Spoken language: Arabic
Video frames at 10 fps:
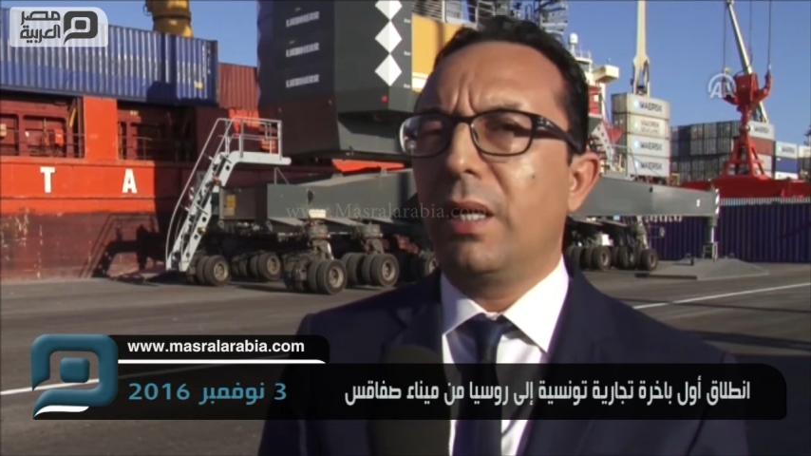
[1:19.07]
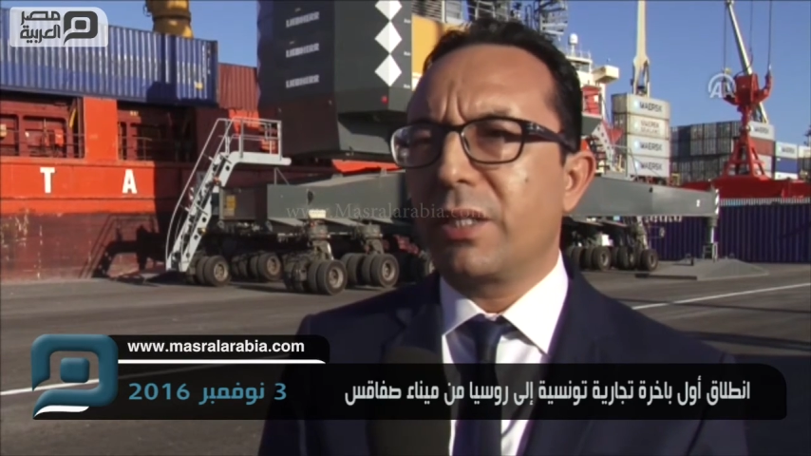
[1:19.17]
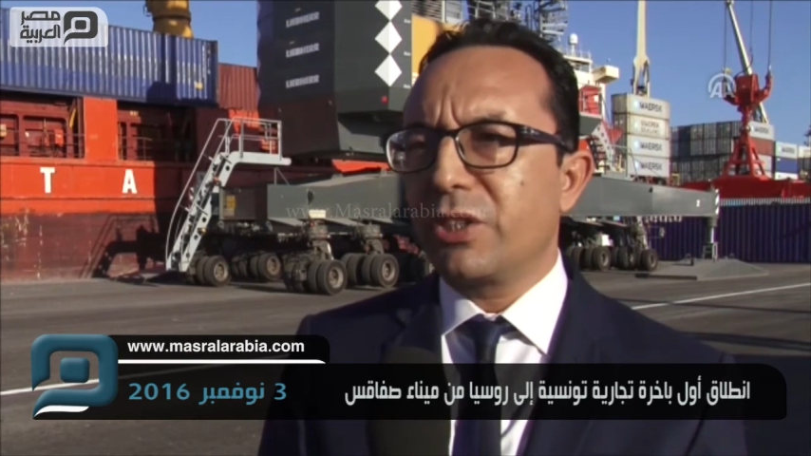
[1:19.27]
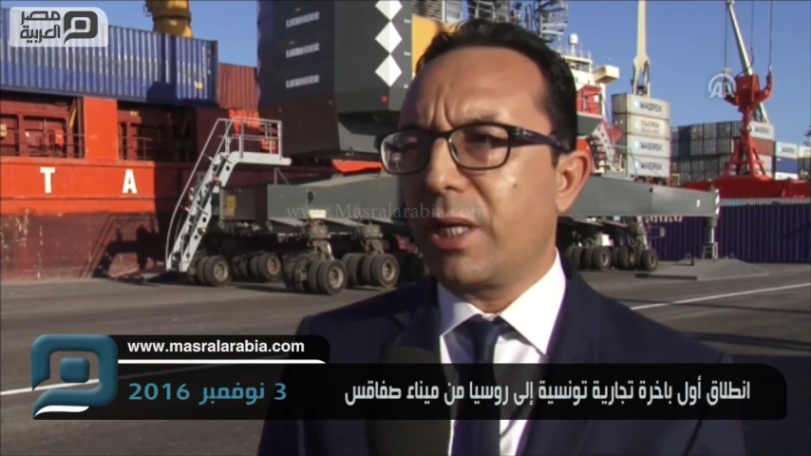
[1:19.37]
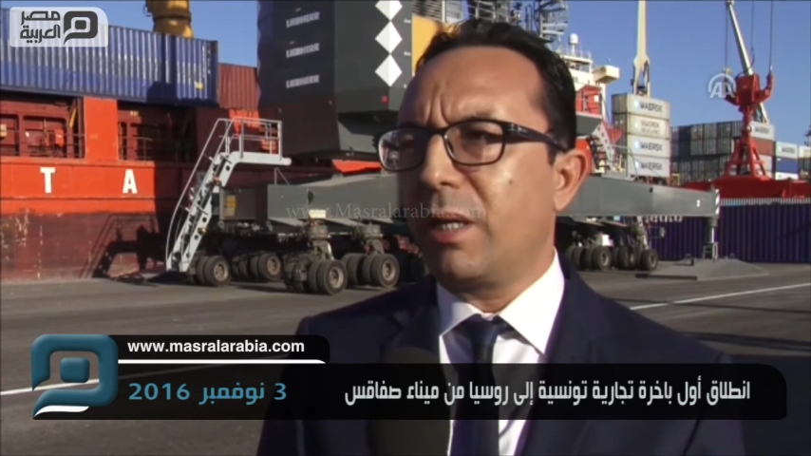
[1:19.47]

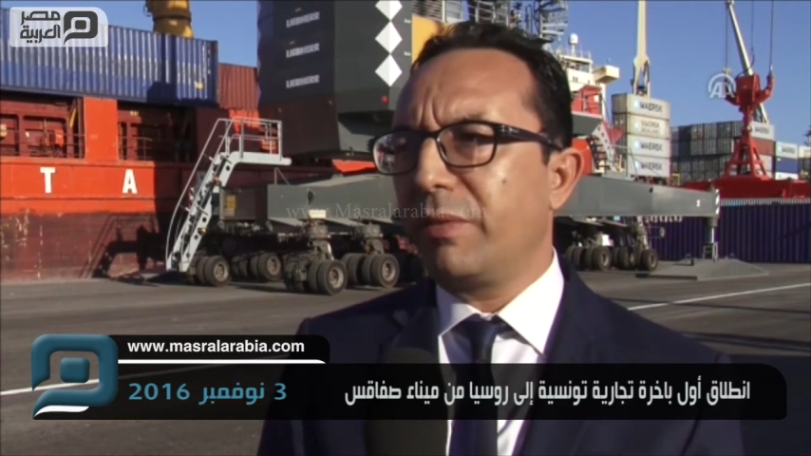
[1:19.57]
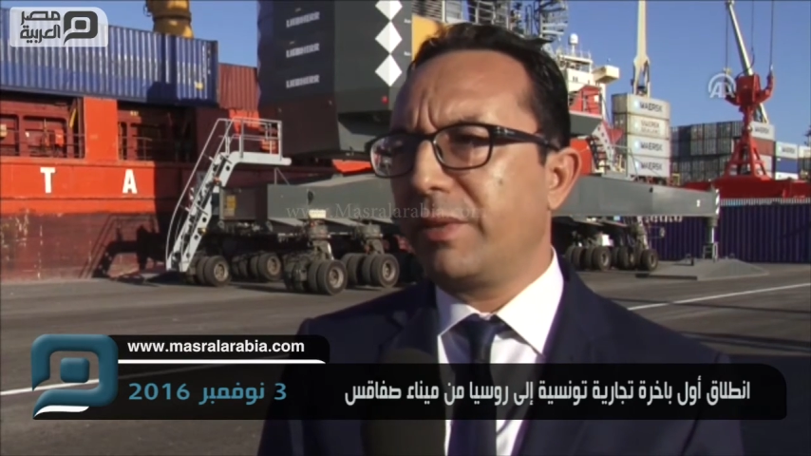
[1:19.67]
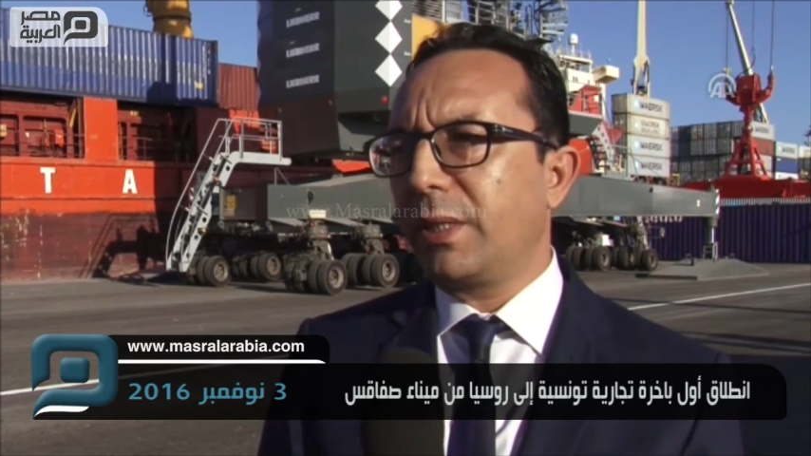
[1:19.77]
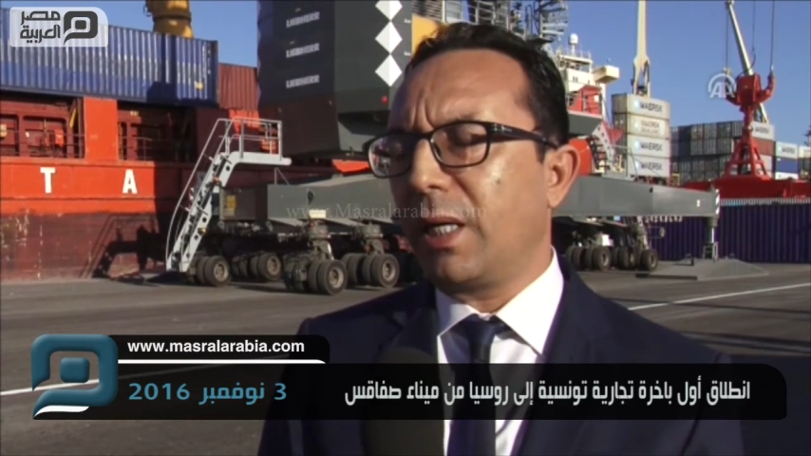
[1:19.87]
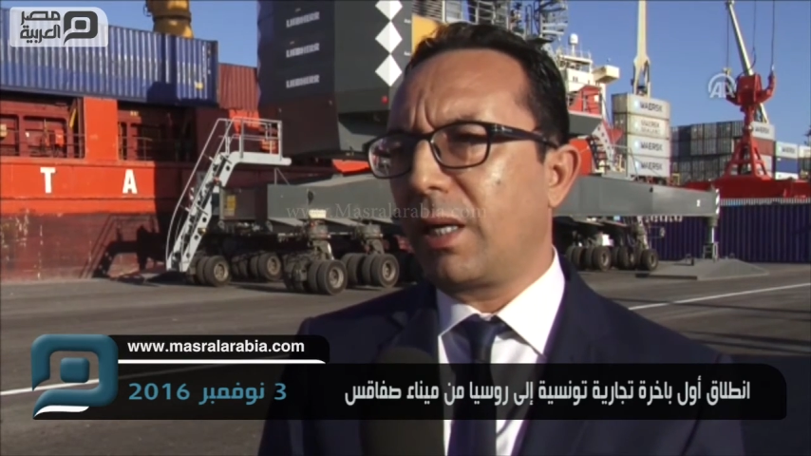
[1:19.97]
لكن ان شاء الله
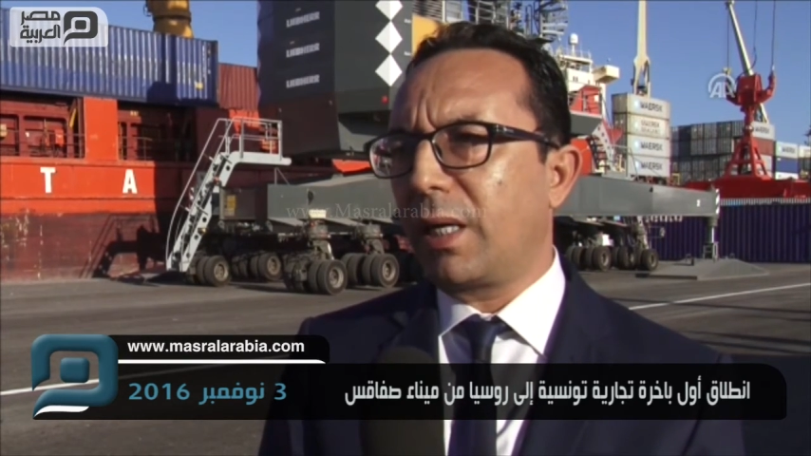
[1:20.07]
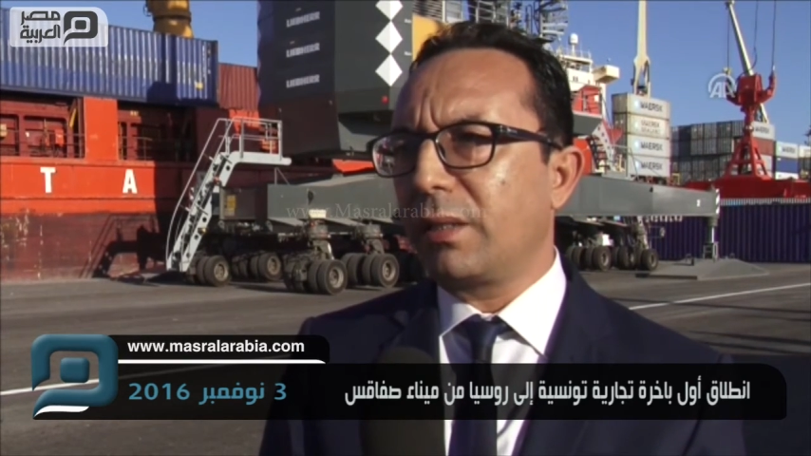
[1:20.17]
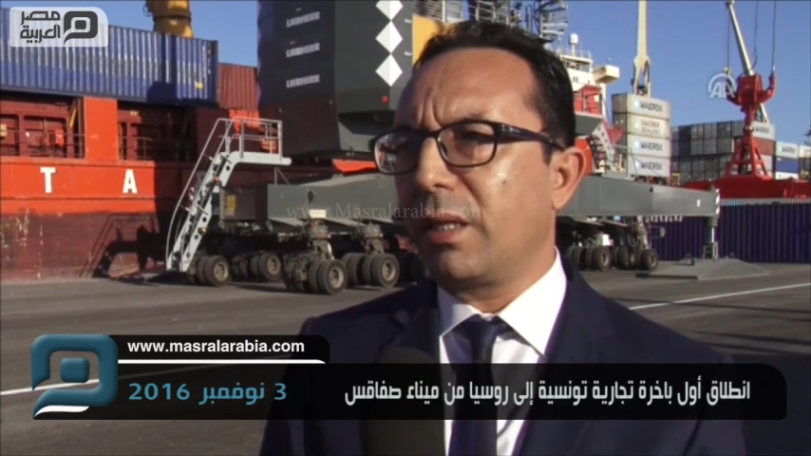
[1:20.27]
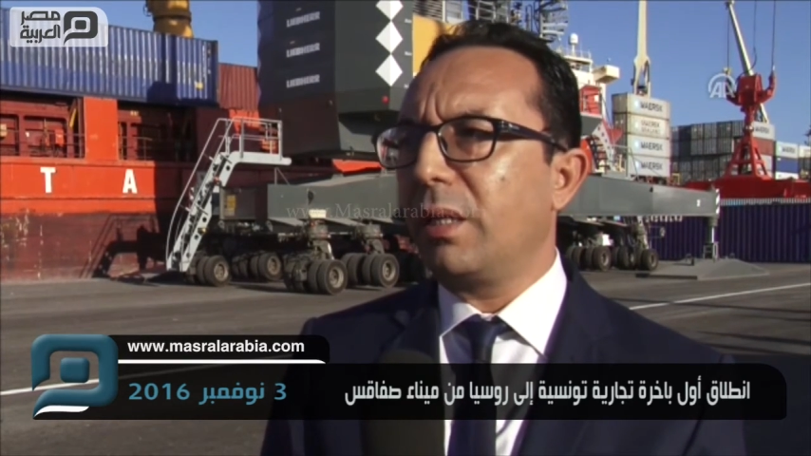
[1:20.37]
بافتتاح الخط